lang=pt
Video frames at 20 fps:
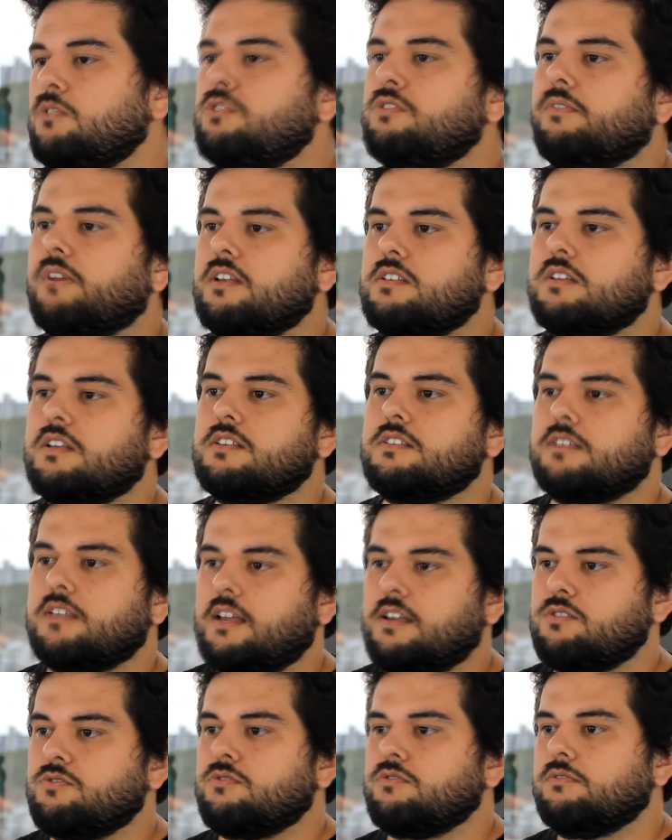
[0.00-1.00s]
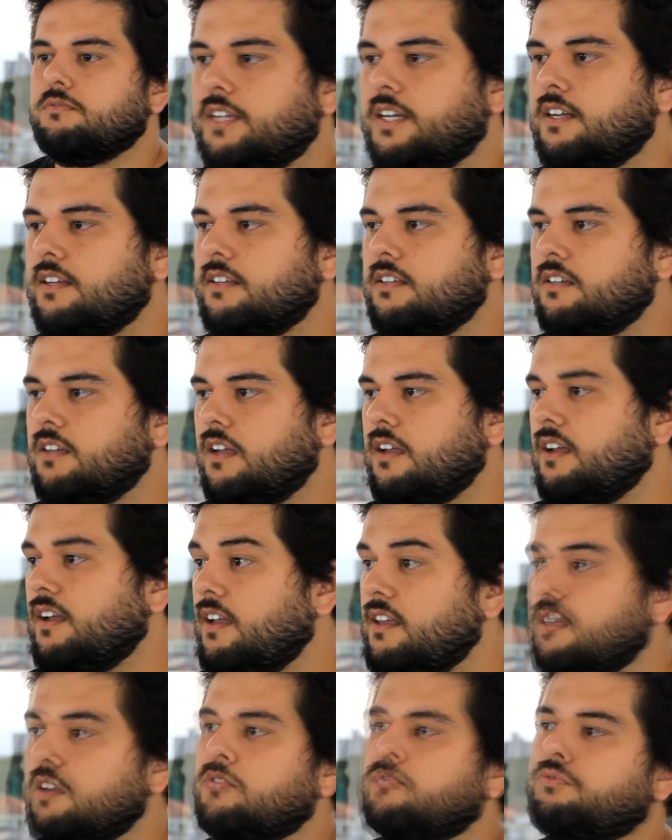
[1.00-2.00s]
eu tivesse acesso, né, e
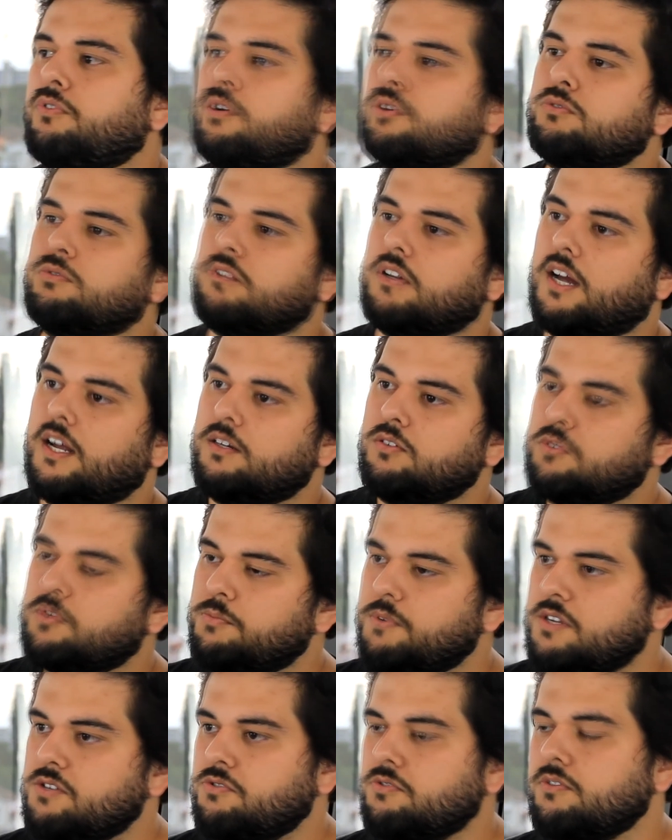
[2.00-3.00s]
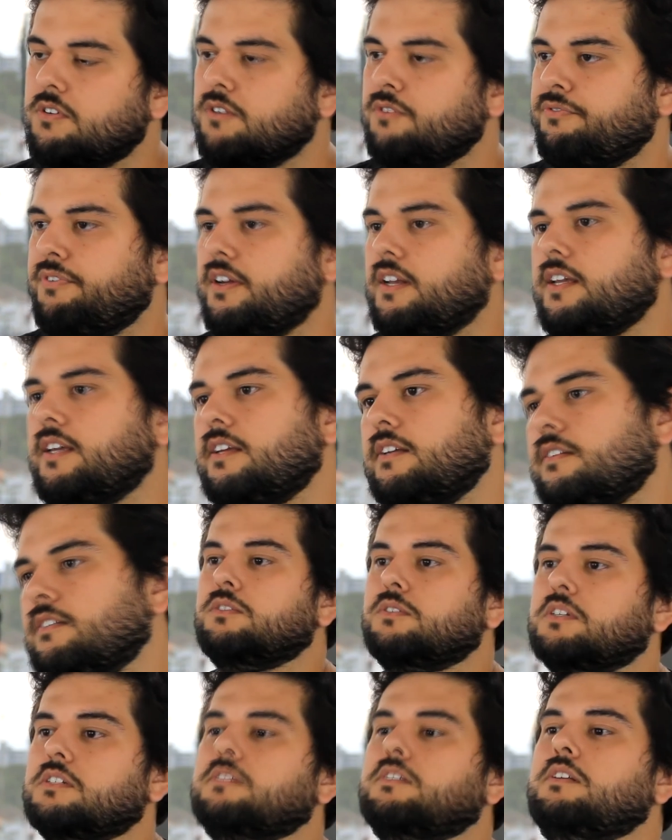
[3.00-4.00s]
aí é, eu volto lá no começo no que eu falei,
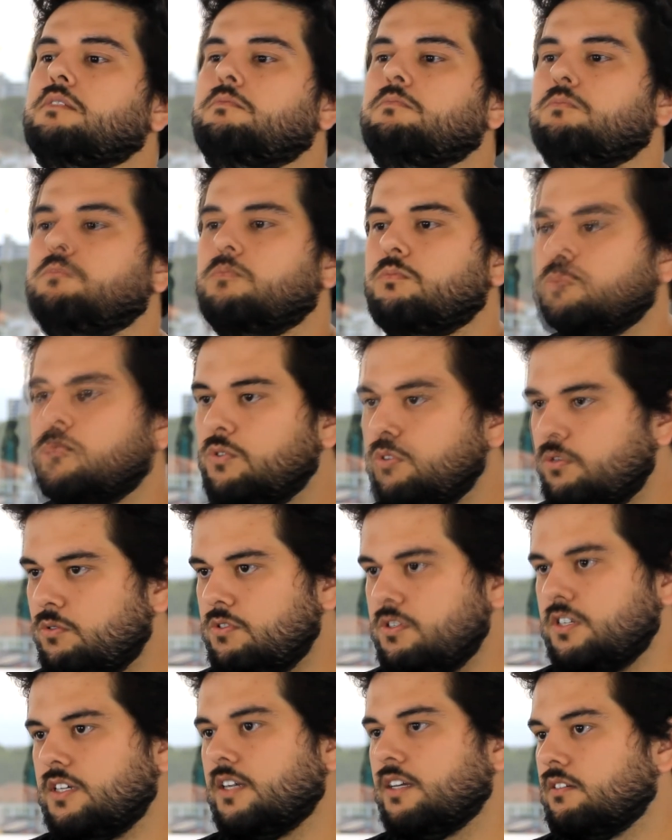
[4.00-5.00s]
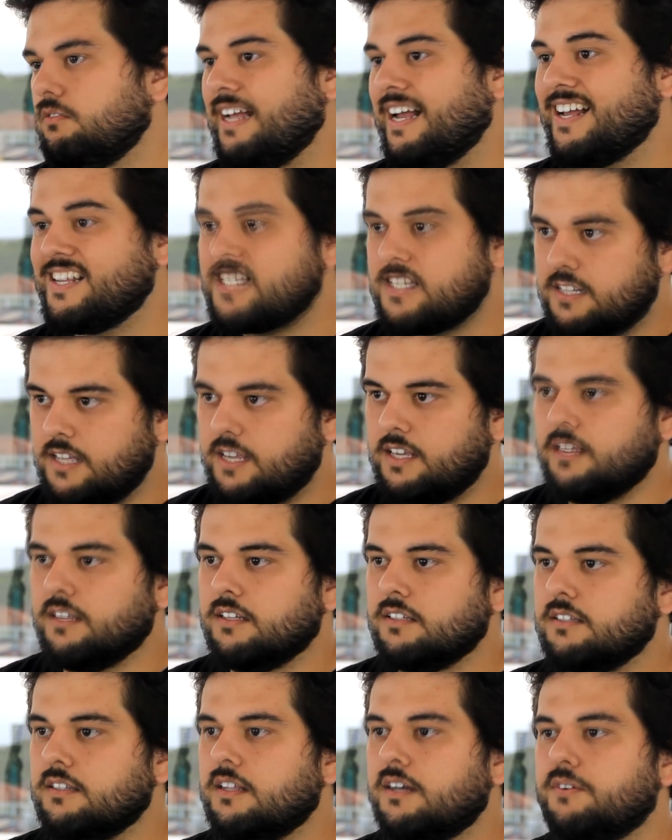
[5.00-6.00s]
eu gastei muito dinheiro, gastei,
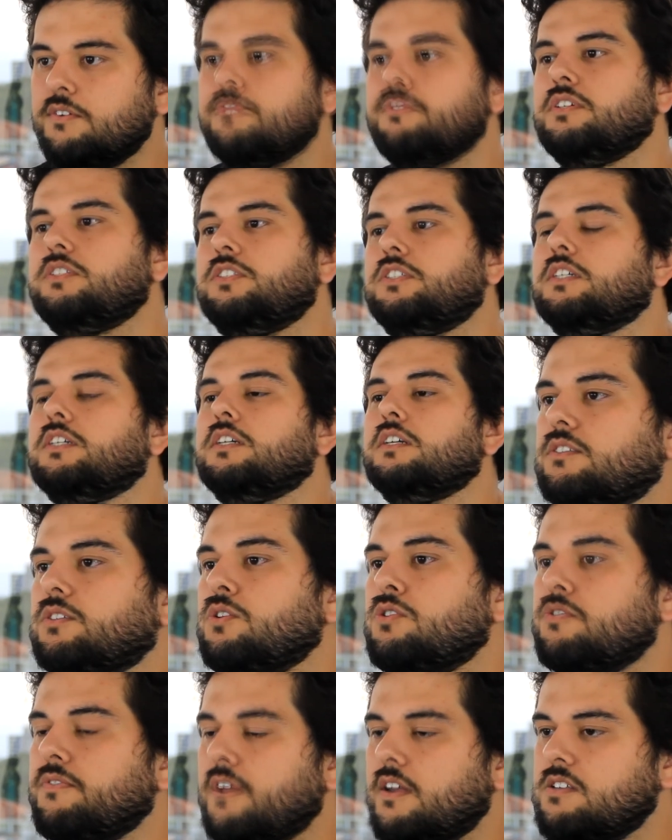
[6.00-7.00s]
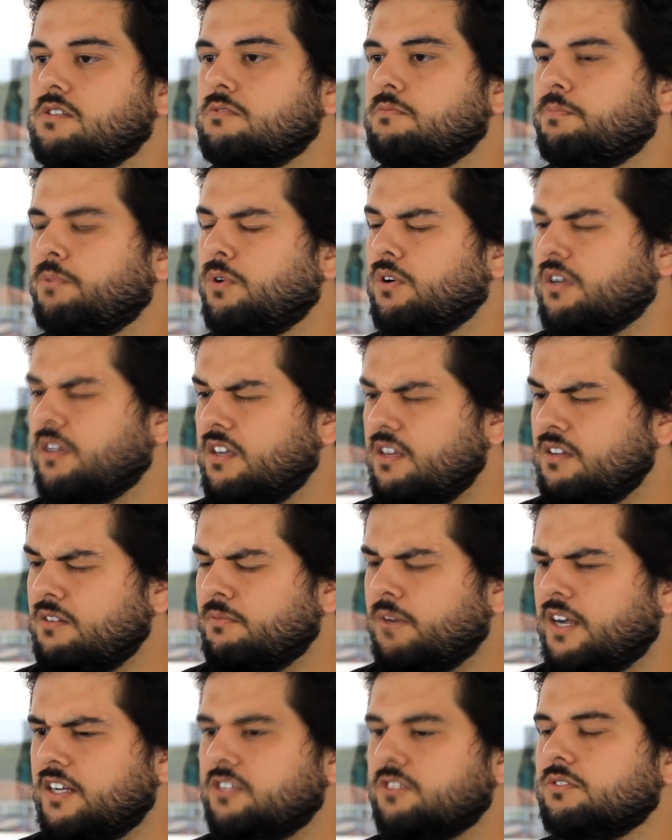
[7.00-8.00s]
não investi. Se eu tivesse um pouquinho
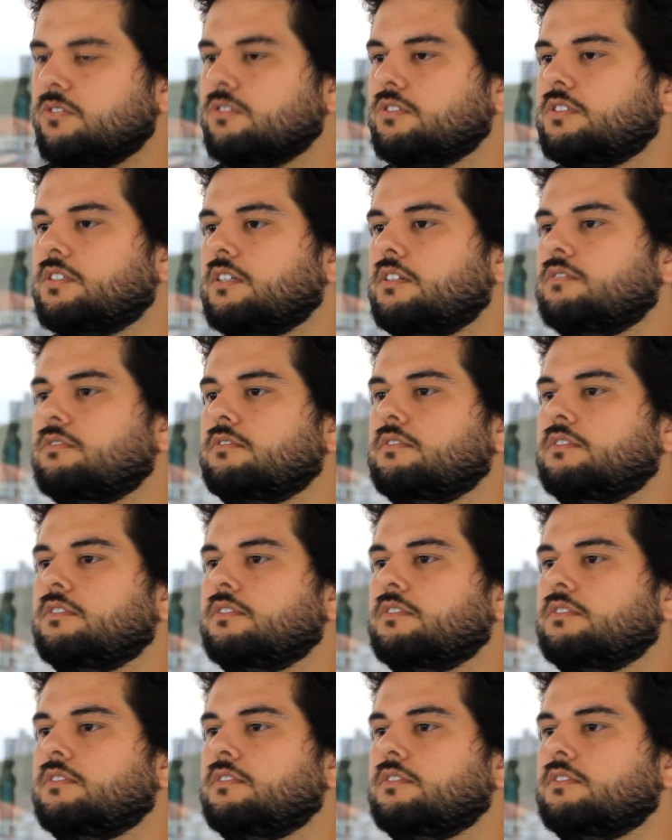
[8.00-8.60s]
mais de noção